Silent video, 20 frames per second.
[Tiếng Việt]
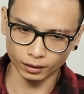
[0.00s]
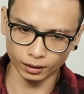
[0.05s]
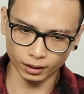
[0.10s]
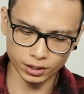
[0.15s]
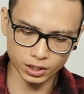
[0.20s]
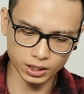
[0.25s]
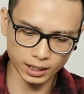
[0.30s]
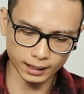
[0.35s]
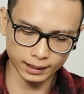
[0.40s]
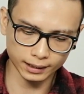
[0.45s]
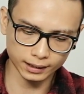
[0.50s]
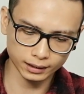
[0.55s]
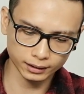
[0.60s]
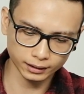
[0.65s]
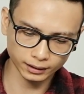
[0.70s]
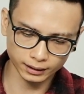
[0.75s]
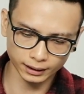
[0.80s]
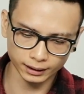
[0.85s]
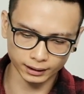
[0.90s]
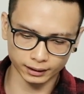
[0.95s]
cái chai
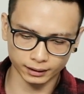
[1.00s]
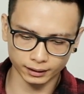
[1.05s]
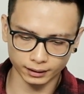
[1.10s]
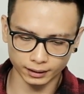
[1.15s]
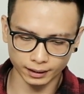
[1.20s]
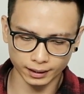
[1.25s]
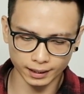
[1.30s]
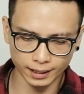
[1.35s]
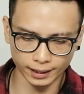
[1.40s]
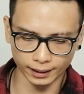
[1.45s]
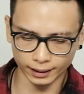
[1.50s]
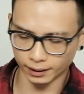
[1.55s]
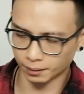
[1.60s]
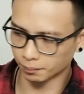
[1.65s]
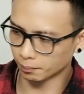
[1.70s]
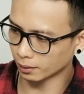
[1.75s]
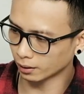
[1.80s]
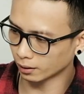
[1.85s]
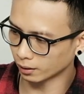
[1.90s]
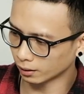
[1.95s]
xịt để
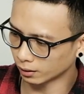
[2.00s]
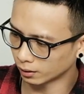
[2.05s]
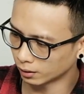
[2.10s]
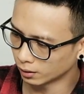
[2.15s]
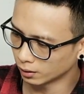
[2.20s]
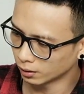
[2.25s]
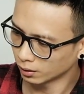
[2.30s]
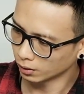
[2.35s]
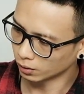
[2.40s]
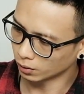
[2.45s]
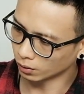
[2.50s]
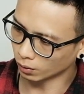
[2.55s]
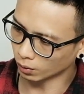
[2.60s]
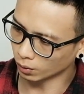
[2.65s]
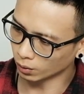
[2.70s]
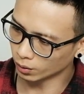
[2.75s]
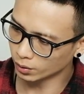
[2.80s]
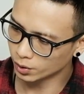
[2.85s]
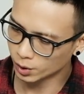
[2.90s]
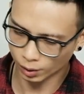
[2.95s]
mà
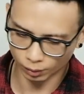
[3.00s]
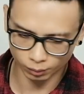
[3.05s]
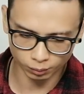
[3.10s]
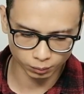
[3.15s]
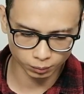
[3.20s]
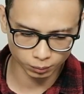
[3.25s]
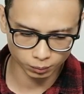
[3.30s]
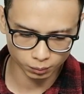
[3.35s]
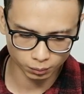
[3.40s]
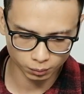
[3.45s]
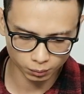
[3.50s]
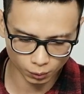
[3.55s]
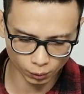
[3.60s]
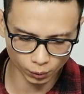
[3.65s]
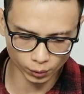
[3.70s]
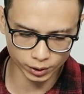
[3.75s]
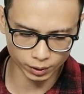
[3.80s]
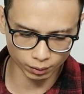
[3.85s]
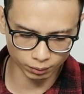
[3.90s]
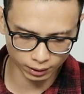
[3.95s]
nó chống
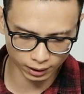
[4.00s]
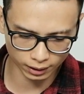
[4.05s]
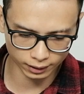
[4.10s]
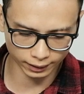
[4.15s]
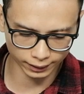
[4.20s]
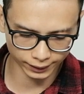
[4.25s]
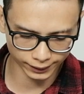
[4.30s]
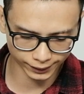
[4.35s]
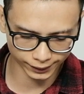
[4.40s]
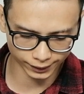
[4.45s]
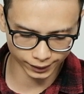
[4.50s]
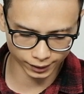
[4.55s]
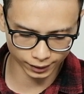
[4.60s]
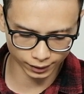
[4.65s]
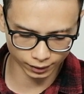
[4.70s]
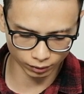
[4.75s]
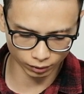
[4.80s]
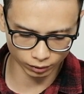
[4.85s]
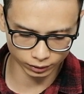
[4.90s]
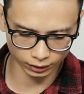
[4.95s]
bụi chống nước này ấy,
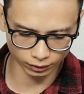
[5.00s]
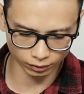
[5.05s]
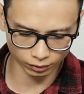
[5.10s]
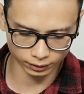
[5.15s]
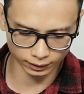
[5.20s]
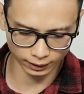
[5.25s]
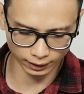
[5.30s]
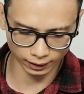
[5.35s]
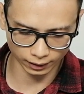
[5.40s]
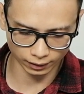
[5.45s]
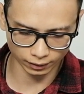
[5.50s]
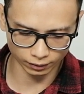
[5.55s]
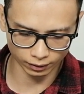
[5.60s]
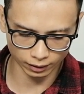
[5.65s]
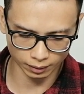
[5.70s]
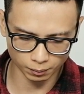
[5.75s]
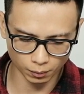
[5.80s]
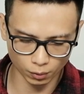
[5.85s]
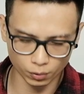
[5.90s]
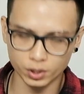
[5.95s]
thì nó sẽ có giá đó
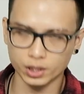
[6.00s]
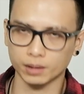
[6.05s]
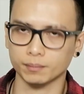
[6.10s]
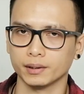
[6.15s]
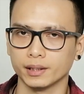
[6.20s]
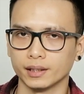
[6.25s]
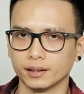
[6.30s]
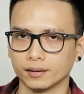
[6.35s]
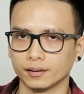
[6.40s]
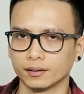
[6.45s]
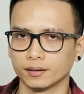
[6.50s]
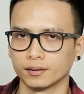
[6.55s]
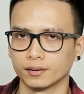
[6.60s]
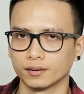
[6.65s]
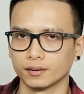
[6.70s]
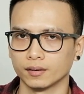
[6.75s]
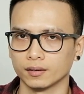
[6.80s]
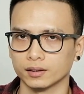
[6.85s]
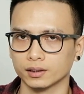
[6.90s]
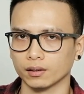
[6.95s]
là 400.000
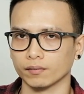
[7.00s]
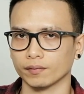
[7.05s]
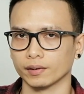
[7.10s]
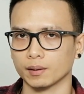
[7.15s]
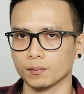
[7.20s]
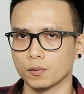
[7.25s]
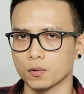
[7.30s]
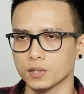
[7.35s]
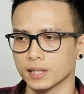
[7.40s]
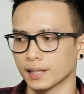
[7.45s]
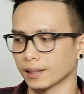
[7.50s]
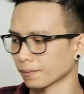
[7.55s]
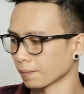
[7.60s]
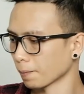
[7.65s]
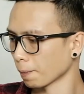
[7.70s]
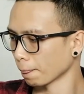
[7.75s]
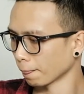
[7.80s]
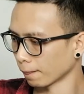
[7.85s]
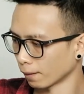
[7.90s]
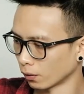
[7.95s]
6,5 OZ
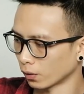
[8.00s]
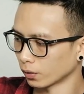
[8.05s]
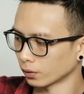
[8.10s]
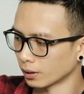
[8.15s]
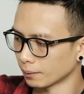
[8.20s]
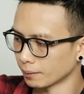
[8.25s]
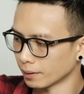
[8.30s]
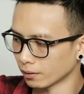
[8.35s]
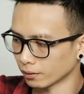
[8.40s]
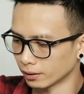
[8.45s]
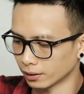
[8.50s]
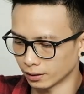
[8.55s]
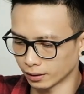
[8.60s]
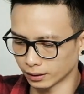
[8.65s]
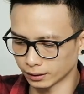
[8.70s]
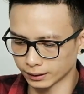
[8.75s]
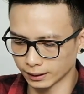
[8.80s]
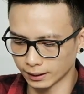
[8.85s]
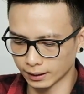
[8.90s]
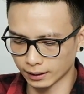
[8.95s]
đó tiếp theo thì
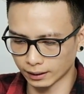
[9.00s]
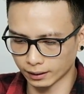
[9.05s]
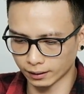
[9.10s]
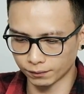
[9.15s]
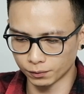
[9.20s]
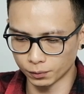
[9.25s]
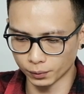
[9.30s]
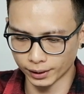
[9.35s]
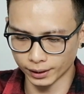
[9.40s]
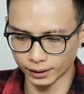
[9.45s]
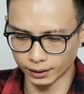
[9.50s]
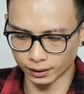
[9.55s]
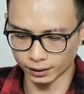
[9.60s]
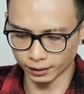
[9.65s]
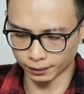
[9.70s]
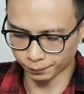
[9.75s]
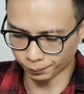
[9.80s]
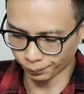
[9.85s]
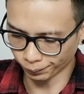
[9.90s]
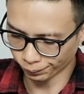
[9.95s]
ờ, sẽ là cái phụ kiện
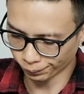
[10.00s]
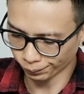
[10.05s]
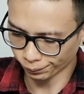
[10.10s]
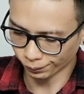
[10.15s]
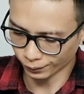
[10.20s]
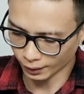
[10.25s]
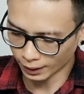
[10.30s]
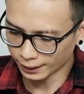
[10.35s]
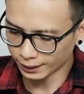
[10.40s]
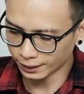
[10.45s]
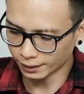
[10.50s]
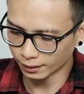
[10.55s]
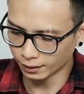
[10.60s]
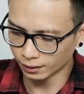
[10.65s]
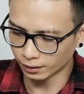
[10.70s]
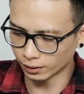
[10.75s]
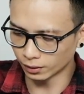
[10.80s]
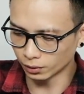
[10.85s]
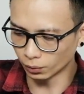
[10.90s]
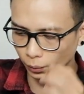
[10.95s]
ờ, đây đi
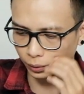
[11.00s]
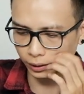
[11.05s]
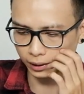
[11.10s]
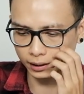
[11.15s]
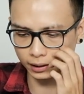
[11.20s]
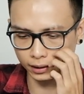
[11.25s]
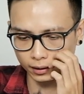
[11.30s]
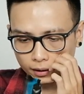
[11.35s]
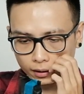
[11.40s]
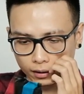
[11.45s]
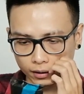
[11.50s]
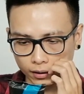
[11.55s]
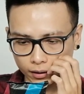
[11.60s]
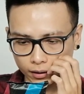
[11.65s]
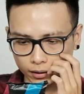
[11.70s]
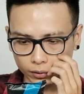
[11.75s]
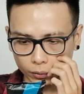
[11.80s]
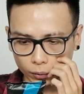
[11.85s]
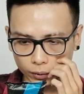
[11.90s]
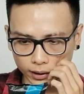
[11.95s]
túi này đi
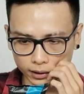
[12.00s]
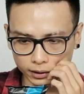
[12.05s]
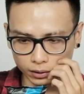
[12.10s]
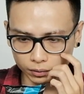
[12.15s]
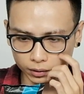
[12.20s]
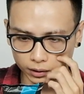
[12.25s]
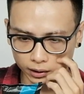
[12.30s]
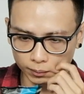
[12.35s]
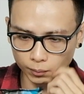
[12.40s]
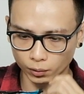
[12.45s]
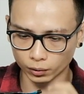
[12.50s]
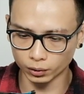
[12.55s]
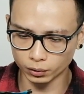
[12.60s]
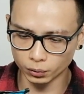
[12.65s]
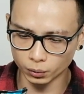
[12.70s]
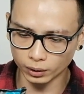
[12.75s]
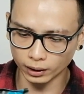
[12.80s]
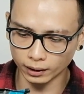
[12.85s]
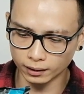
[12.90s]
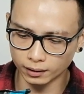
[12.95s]
túi này giống như là một cái
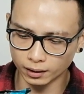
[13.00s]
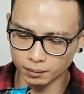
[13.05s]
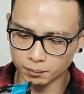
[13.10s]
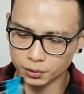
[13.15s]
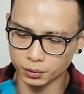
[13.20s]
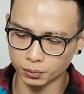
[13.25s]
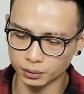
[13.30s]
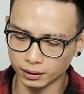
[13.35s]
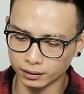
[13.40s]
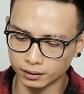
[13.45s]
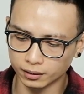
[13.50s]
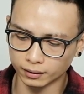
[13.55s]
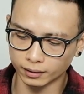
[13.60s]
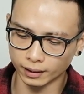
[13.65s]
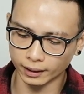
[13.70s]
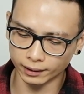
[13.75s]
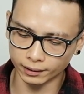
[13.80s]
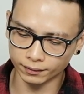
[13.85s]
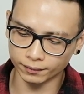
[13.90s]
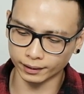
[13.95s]
túi khăn ướt mà chúng ta thường
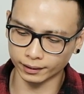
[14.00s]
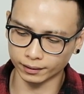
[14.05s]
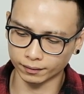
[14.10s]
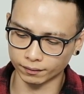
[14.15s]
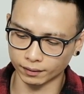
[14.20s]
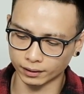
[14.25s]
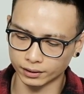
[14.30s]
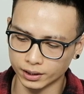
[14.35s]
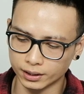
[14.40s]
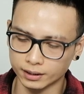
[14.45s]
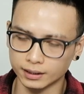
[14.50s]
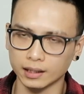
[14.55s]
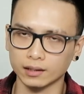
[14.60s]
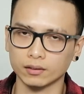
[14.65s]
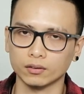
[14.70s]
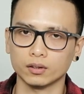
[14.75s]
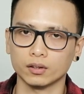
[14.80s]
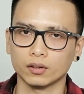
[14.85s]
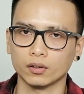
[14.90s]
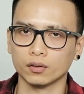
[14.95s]
thấy vậy và chính xác
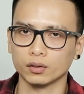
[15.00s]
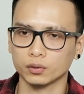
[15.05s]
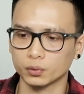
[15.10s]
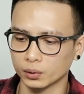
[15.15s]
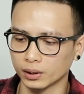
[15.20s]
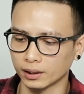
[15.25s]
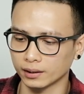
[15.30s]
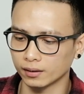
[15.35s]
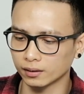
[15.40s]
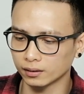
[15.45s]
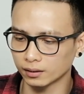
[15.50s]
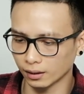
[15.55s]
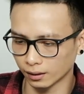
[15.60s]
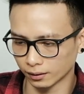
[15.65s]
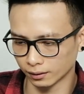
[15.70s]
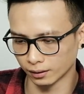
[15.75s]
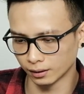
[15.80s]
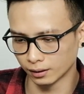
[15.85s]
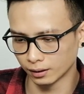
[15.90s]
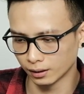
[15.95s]
nó là nó là túi khăn ướt
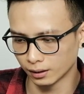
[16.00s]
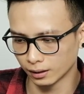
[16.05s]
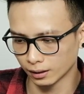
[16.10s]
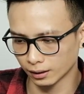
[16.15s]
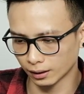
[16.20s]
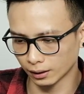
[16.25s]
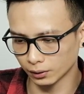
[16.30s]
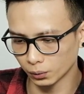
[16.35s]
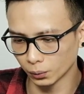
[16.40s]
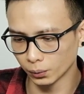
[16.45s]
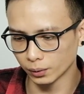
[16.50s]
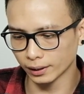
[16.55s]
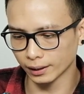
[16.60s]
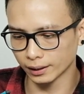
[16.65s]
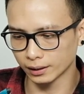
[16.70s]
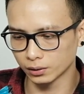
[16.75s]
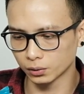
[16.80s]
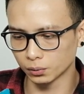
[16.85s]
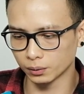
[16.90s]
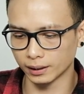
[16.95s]
thật cái túi
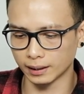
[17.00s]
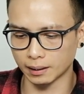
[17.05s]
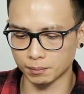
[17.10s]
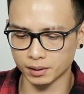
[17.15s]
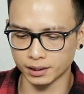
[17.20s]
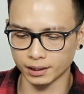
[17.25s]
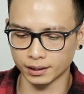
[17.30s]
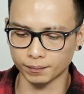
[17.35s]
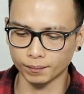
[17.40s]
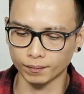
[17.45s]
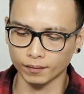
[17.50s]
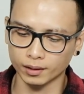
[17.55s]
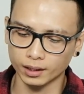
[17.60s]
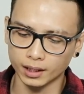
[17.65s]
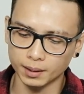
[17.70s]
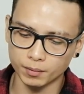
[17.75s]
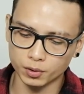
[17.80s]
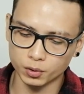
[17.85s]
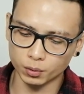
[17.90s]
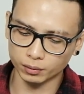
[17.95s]
này dùng để làm gì
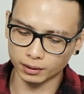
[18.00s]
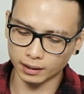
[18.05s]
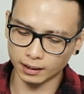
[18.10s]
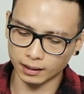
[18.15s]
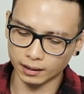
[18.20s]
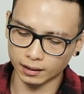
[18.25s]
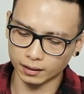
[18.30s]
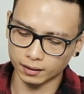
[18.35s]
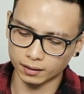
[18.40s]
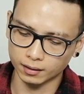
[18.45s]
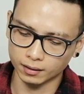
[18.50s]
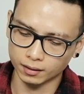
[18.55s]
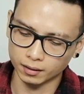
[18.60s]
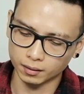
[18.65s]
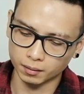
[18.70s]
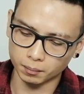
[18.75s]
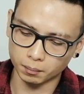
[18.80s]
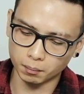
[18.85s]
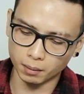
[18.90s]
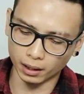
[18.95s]
khi mà chúng ta
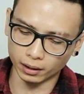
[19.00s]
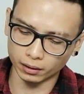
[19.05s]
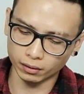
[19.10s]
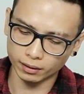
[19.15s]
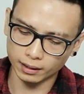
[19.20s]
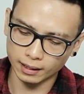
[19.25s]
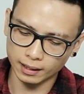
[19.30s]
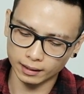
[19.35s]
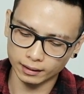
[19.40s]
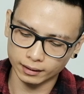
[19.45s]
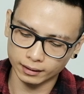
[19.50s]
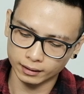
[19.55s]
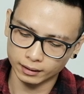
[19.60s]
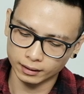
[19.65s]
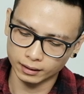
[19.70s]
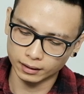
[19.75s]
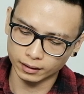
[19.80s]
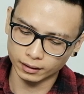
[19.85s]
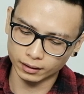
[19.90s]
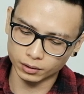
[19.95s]
mở nó ra
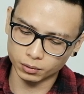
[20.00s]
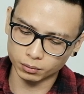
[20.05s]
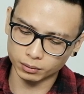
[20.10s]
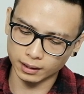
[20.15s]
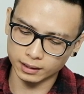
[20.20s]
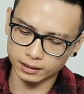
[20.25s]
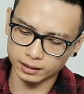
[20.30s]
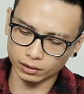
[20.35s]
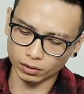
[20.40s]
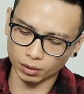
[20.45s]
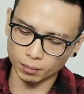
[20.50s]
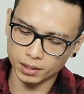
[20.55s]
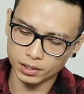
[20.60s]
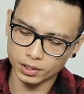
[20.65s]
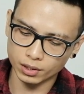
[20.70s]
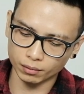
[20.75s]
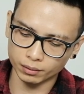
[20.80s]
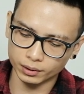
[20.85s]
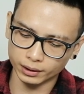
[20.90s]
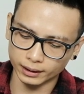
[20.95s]
thì chúng ta sẽ có bên
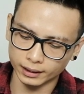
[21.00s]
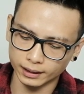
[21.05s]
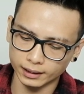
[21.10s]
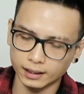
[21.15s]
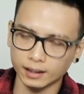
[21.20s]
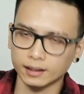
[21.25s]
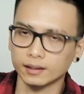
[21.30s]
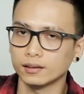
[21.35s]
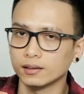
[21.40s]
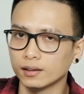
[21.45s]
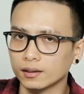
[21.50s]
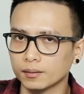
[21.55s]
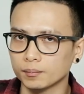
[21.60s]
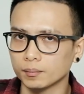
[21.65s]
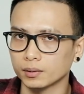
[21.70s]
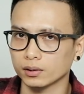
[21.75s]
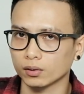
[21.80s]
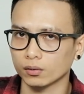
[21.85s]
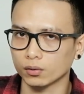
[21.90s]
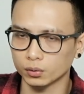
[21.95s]
trong những cái khăn ướt
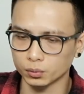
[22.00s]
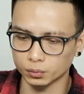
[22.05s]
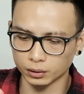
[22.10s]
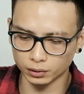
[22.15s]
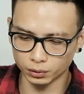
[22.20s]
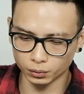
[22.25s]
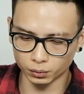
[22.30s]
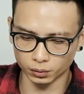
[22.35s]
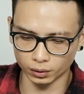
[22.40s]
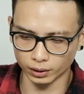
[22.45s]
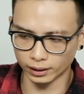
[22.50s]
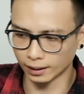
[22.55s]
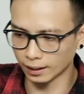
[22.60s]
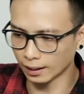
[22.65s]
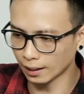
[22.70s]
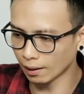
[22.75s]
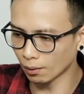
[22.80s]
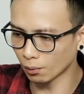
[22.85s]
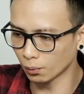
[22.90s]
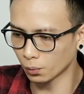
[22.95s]
mà sau đó chúng ta dùng để
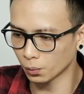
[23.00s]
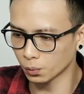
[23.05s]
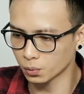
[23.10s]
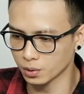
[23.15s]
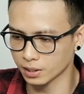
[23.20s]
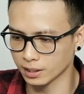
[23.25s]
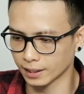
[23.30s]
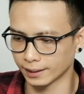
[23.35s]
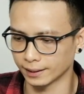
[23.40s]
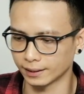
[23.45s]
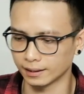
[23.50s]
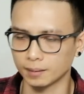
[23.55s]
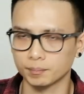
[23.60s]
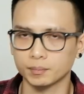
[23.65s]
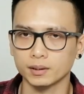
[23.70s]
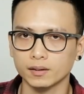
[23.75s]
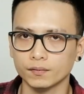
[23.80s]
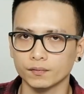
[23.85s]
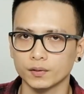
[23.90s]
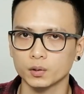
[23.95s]
lau giày lập
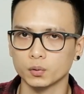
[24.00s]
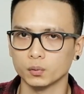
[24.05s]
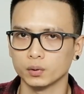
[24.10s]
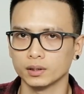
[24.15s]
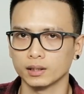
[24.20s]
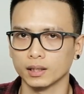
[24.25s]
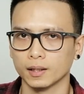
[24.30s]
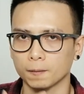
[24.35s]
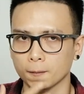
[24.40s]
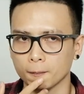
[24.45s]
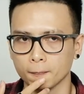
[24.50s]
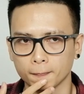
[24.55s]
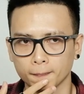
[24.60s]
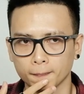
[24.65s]
tức ví dụ như là